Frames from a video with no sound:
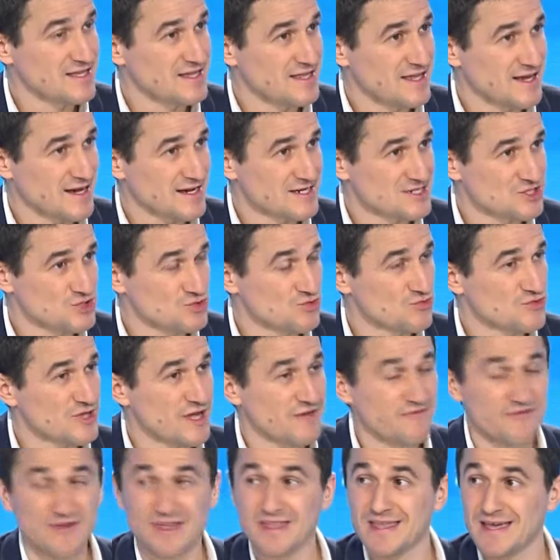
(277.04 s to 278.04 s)
des régions, on
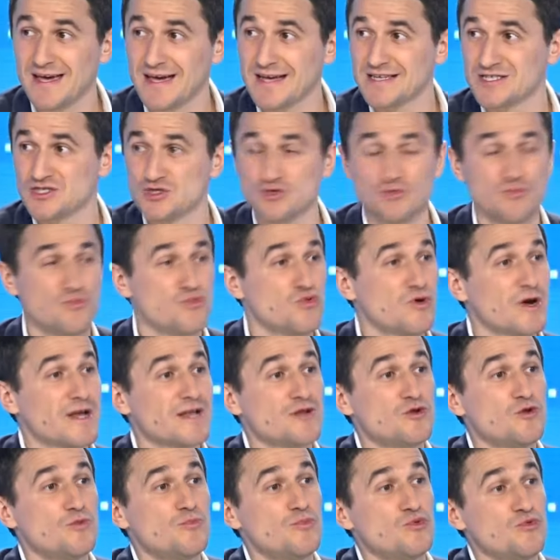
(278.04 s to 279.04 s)
a fait des régions pour
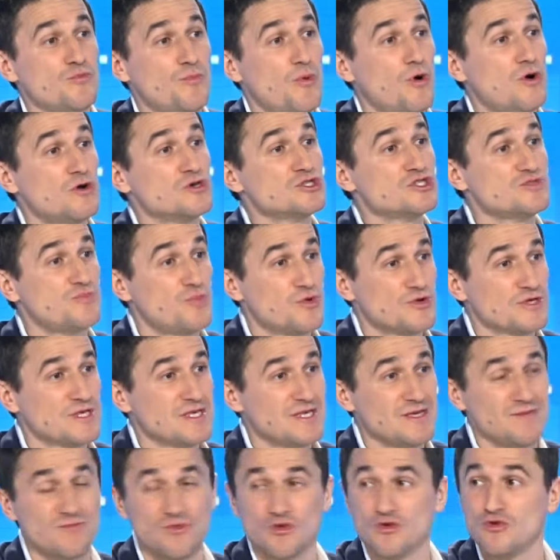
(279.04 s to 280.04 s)
être le plus proche
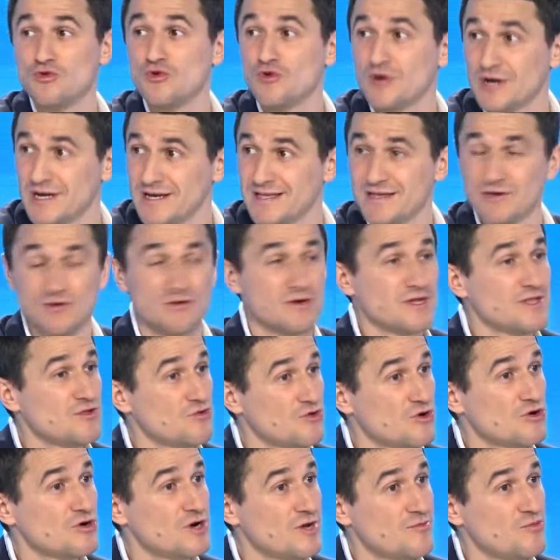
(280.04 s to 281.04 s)
possible de nos clients et de nos
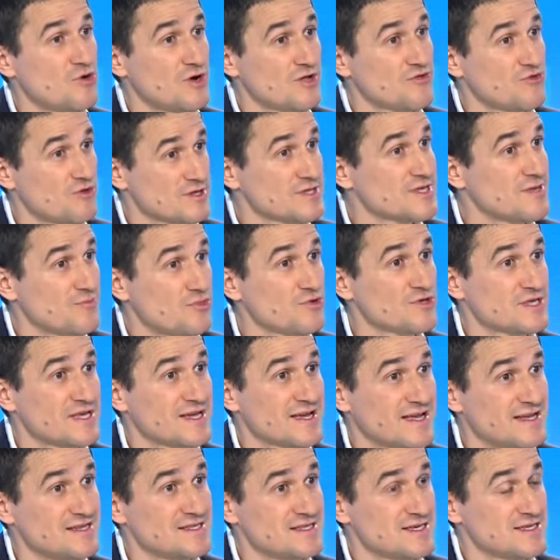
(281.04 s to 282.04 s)
collaborateurs. C'est pour
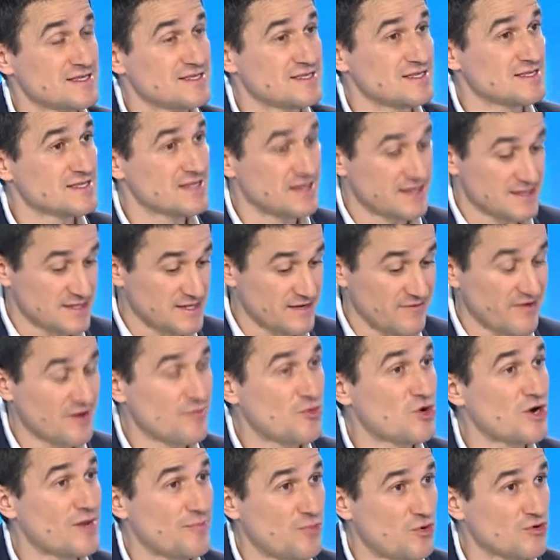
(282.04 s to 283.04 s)
ça qu'elles existent. C'est
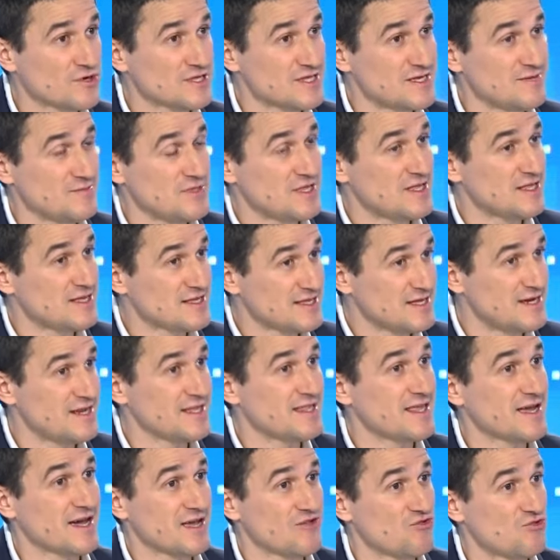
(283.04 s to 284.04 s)
vraiment la proximité, c'est
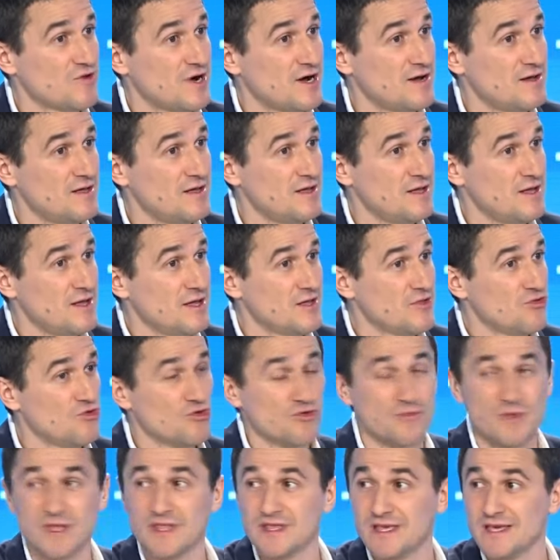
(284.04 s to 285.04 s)
les territoires.
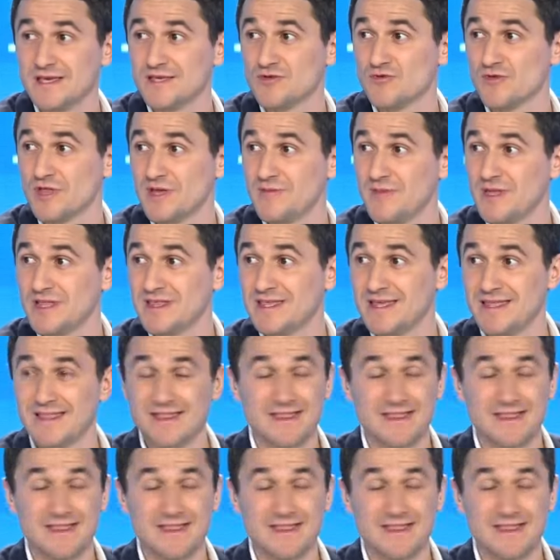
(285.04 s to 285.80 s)
Nos métiers sont des métiers de